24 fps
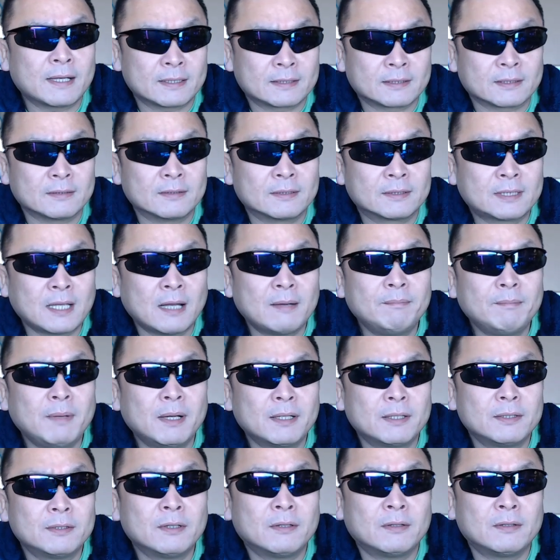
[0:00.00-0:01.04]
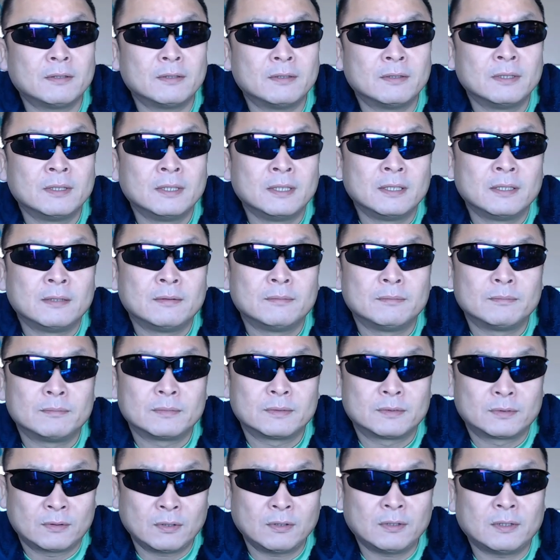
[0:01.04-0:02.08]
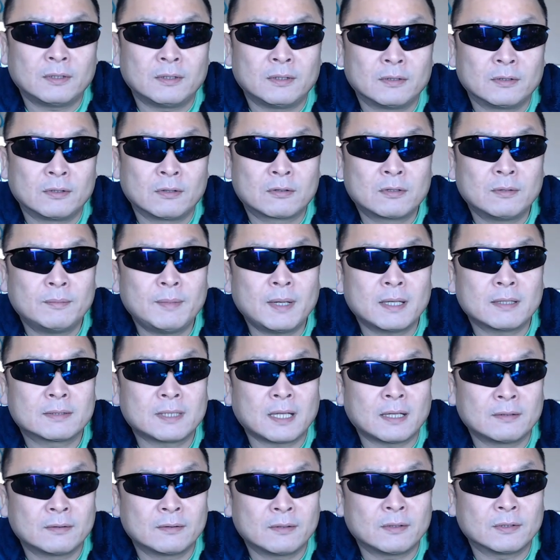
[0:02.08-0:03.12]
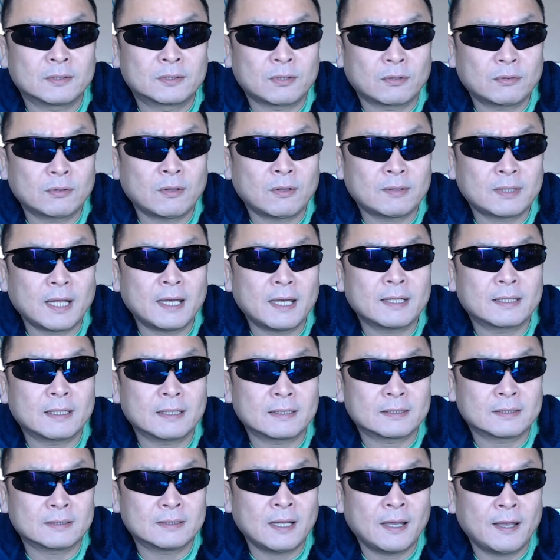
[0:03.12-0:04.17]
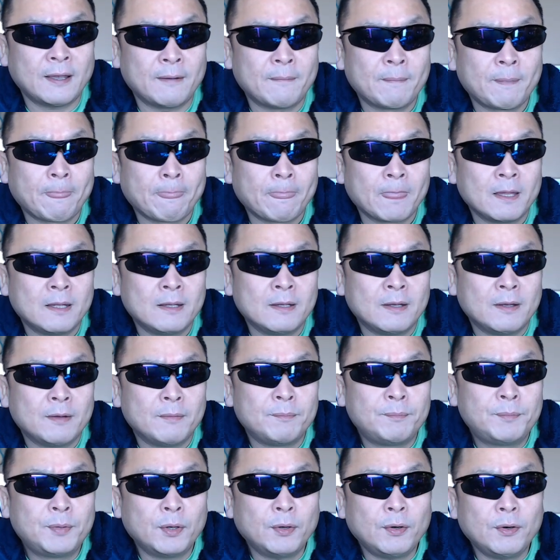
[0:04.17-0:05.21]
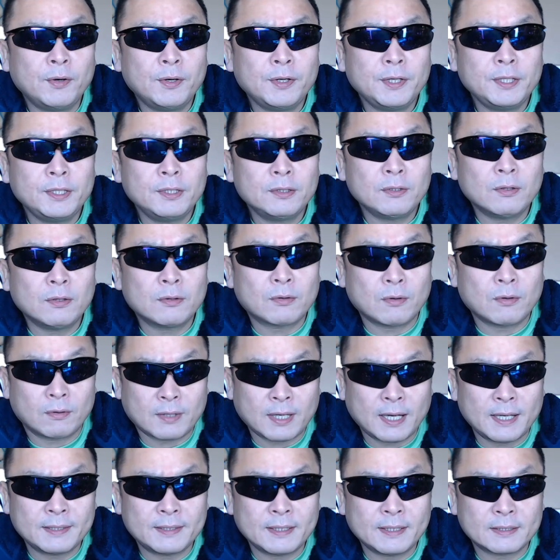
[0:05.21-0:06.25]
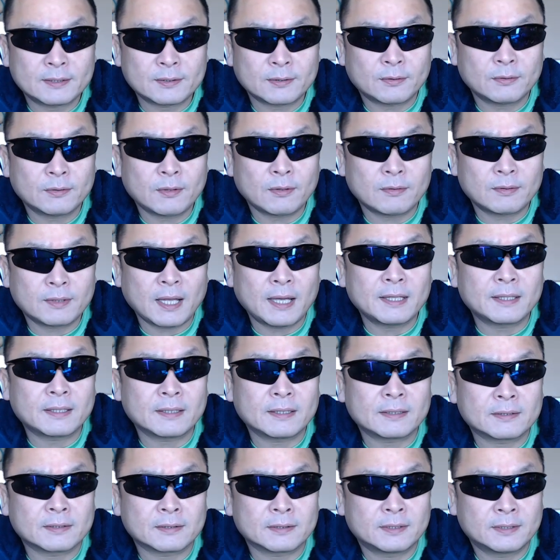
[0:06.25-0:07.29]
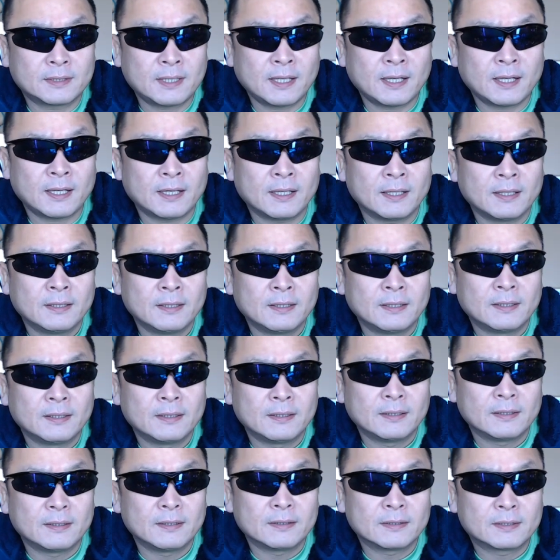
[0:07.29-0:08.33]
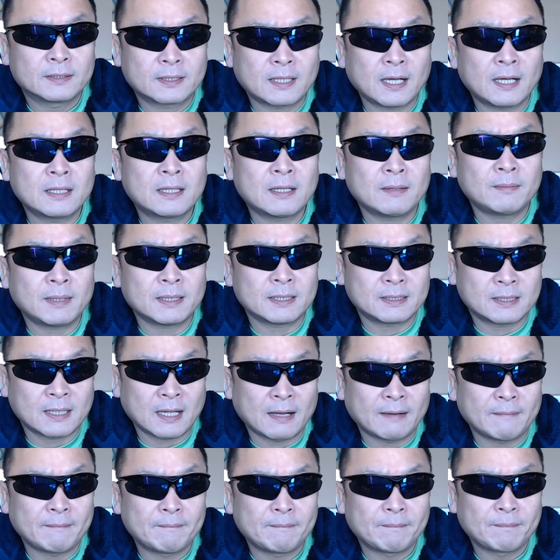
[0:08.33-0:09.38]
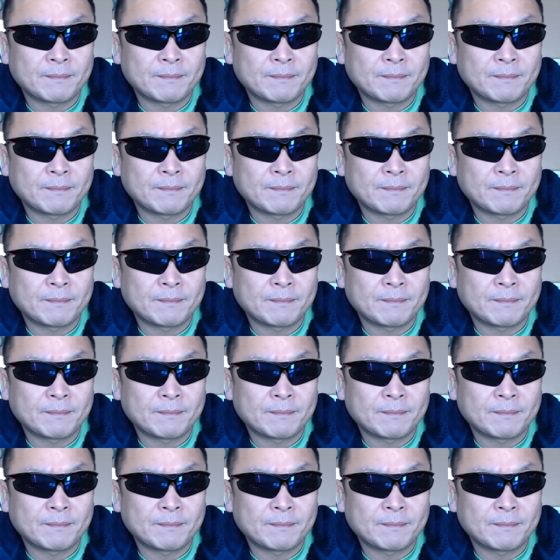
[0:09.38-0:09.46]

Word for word: 決304と603の速度対決で病院の5階で速度対決して敷いてました